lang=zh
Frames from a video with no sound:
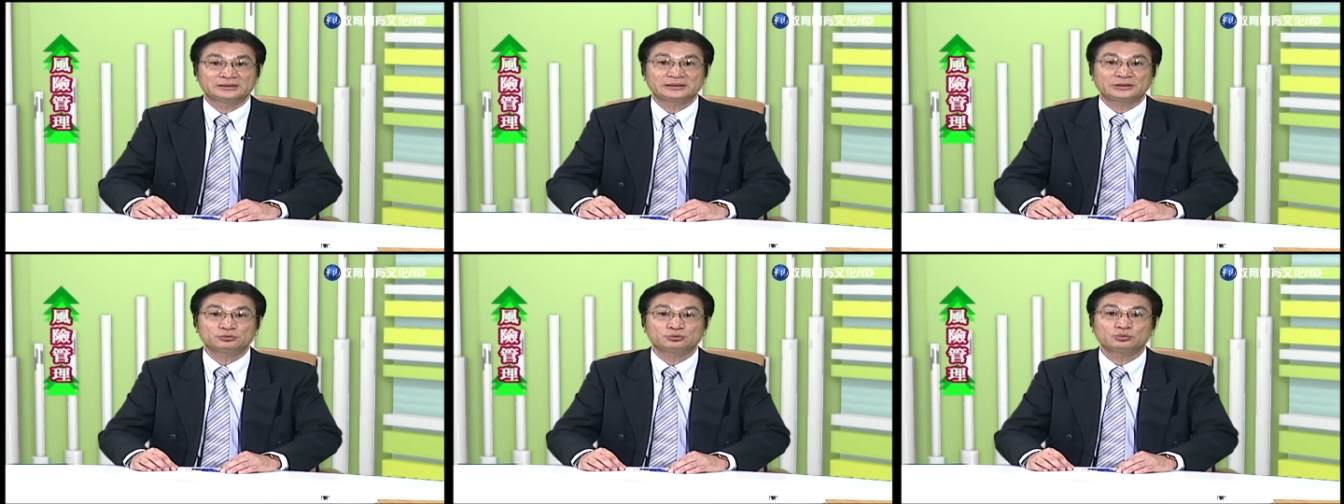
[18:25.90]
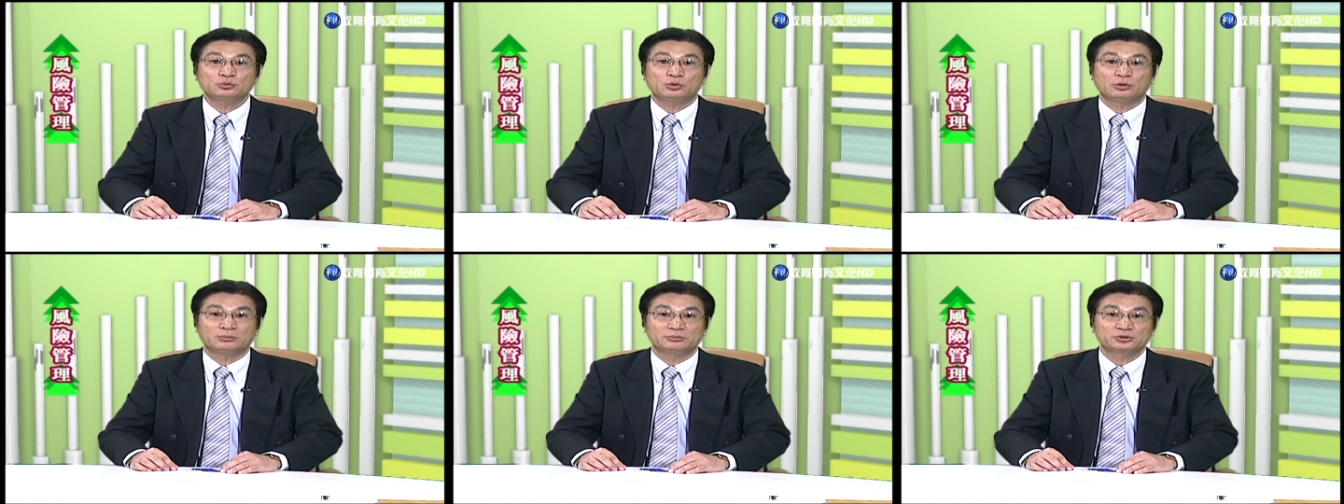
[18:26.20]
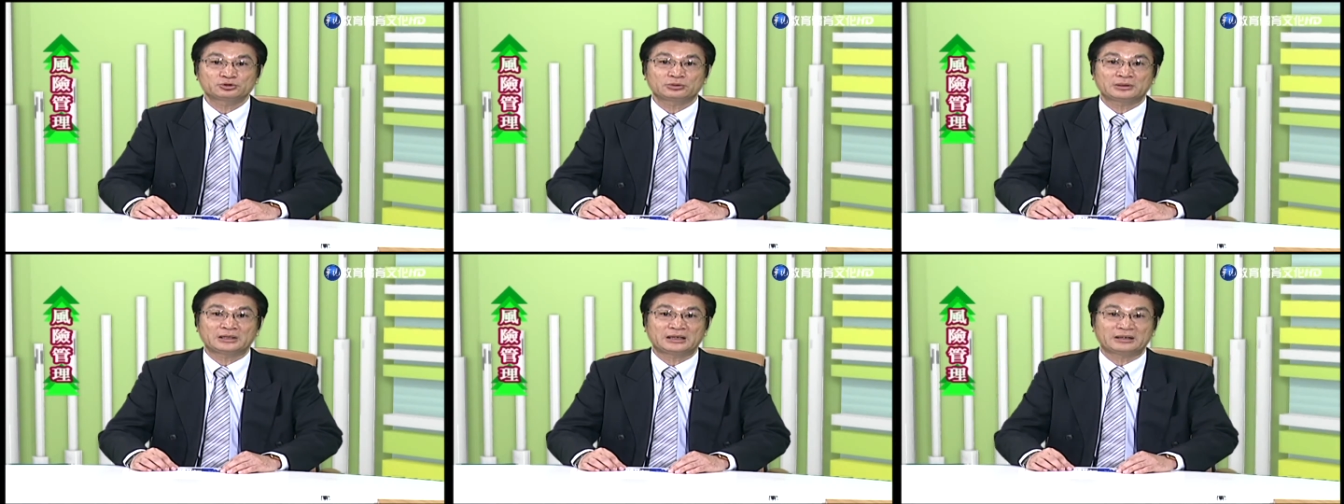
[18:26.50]
那如果我
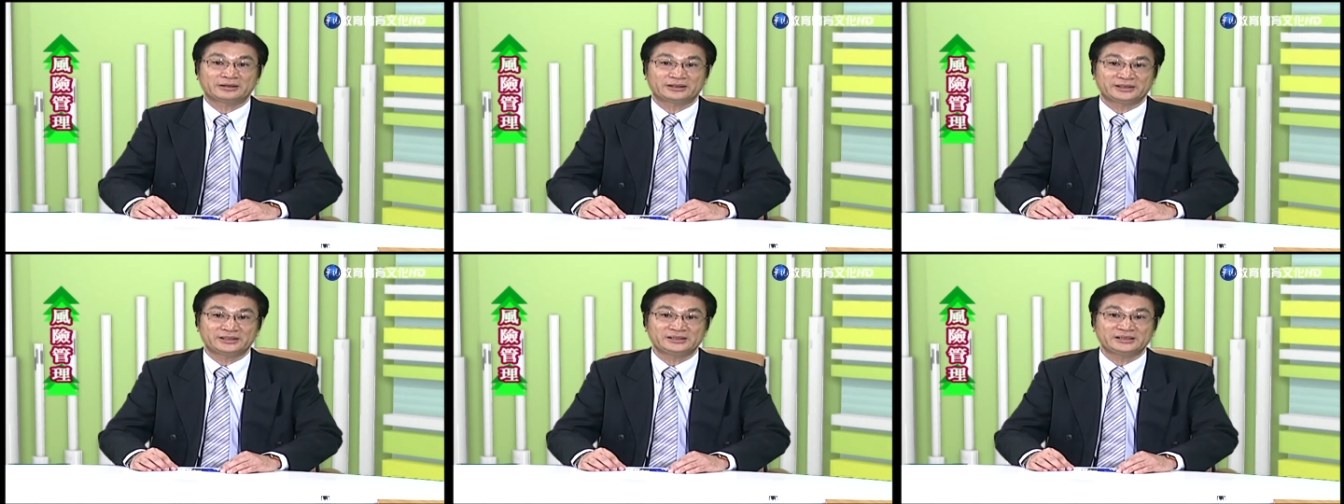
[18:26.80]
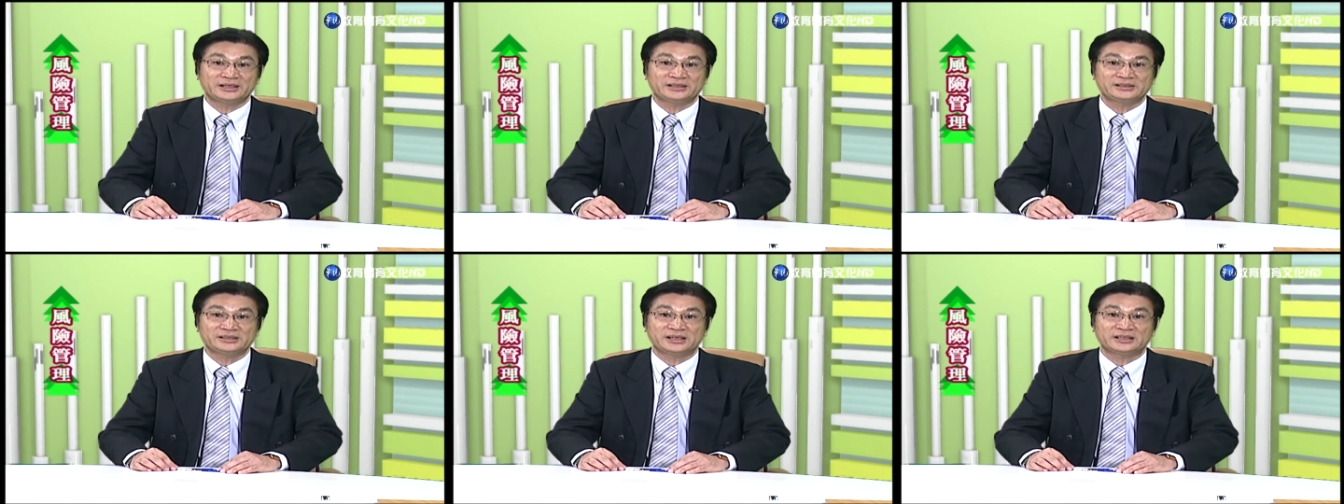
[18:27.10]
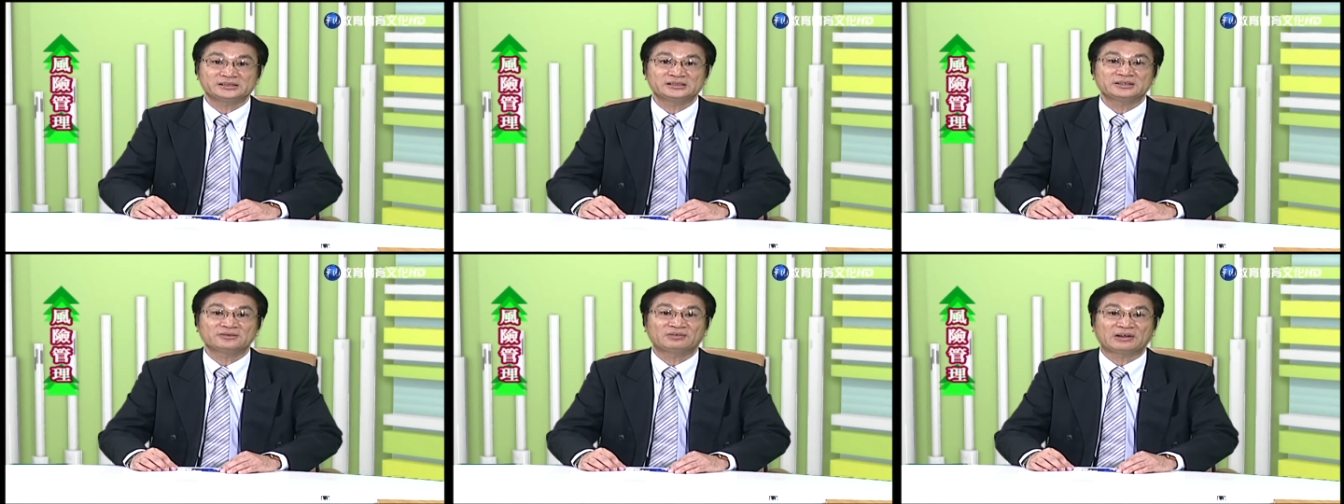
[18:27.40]
们做好了一些
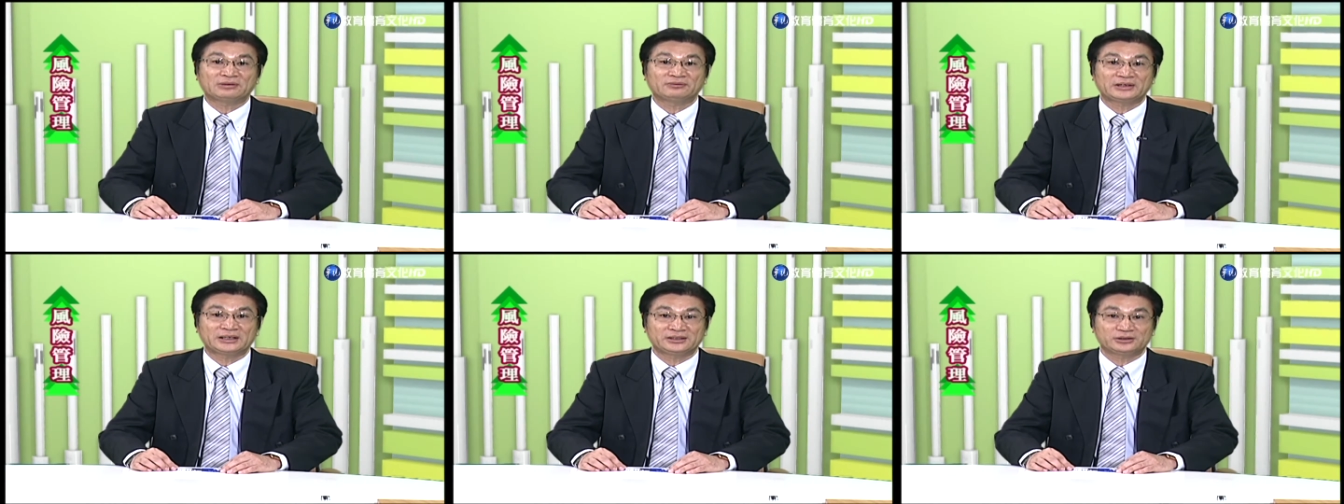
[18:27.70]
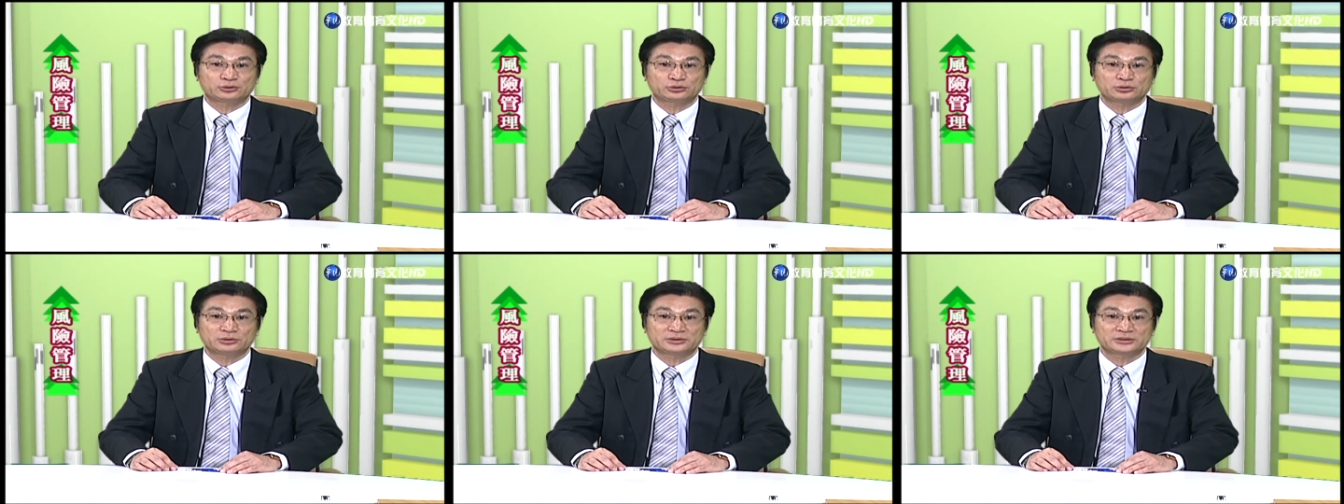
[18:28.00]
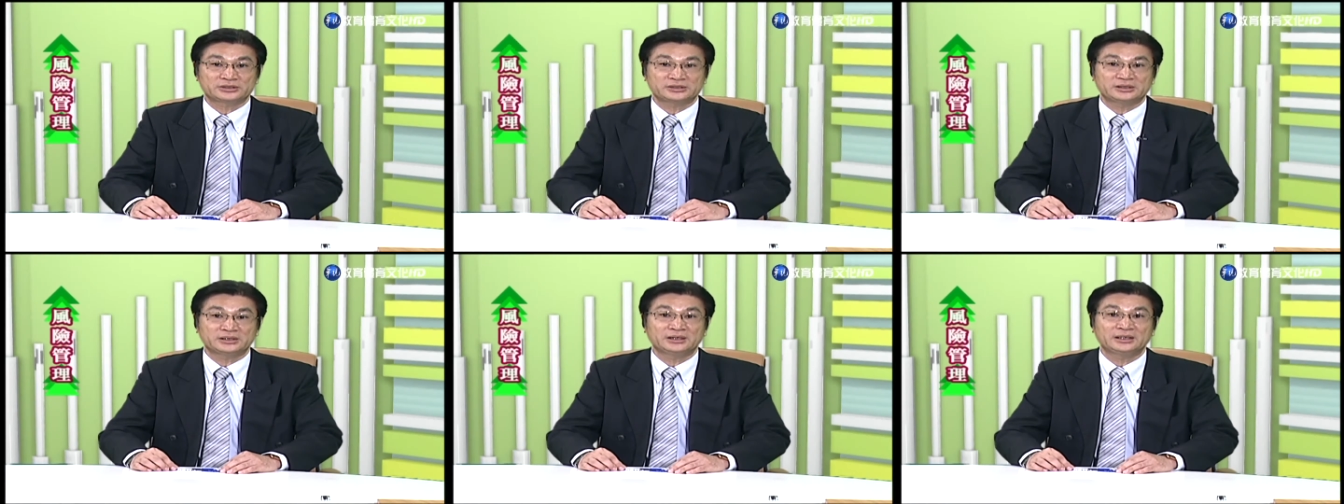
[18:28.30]
前置防范的措
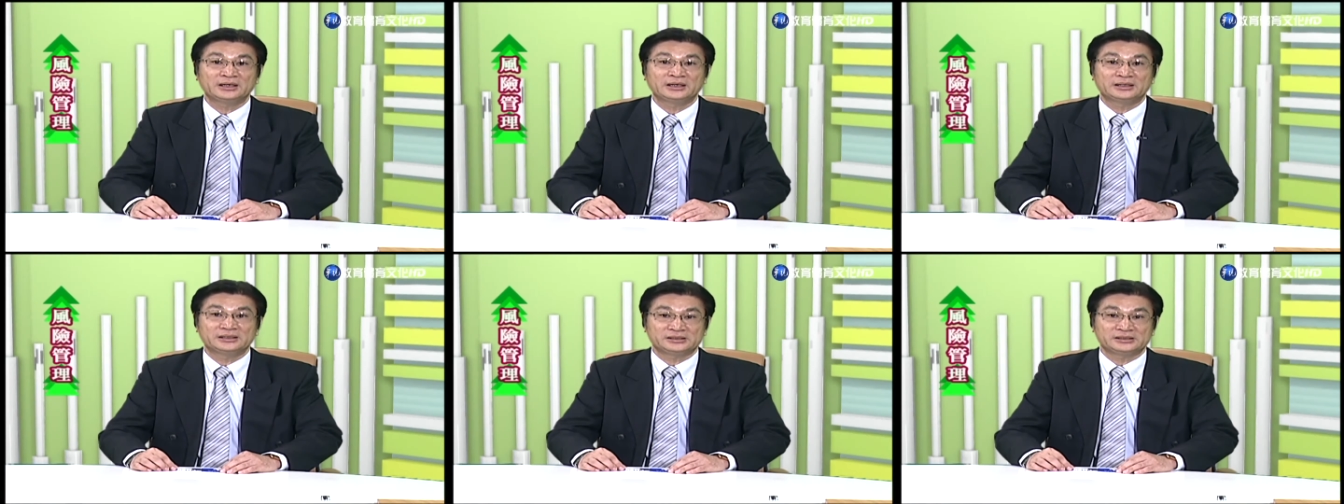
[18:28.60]
施，